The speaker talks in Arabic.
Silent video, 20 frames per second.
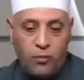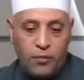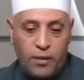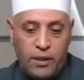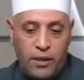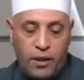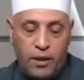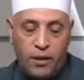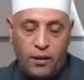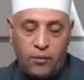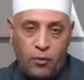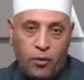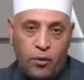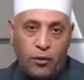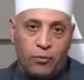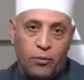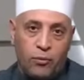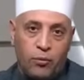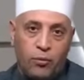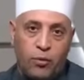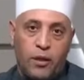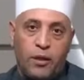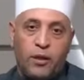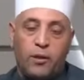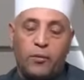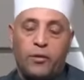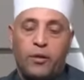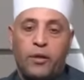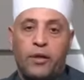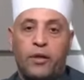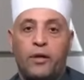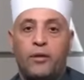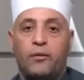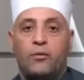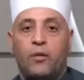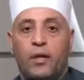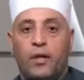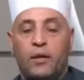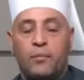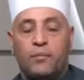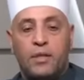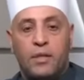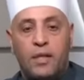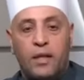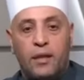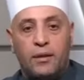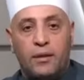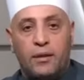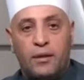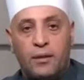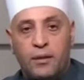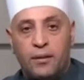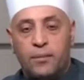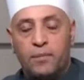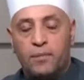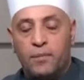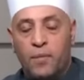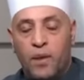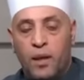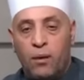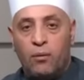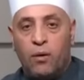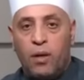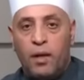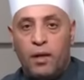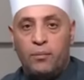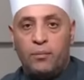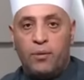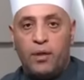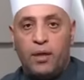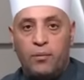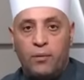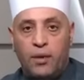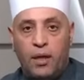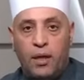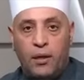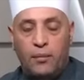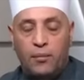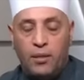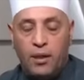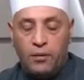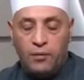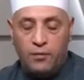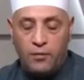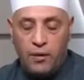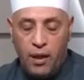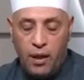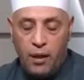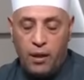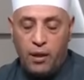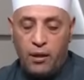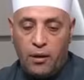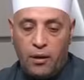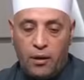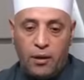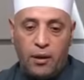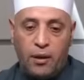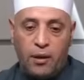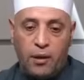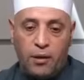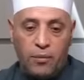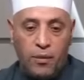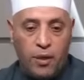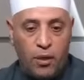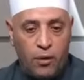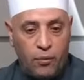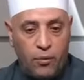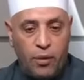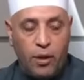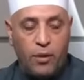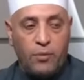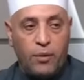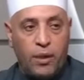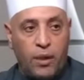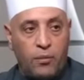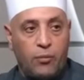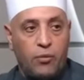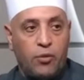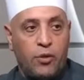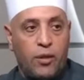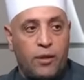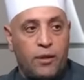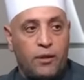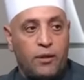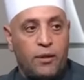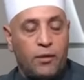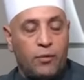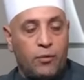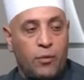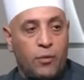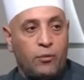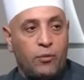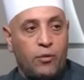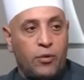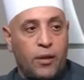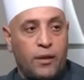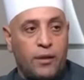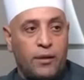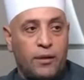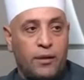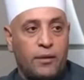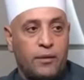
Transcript: السلام ورحمه الله وبركاته، اهلا بسعادتك. واهلا بجميع العاملين في هذه القناه الجميله وبجميع المشاهدين والمشاهدات.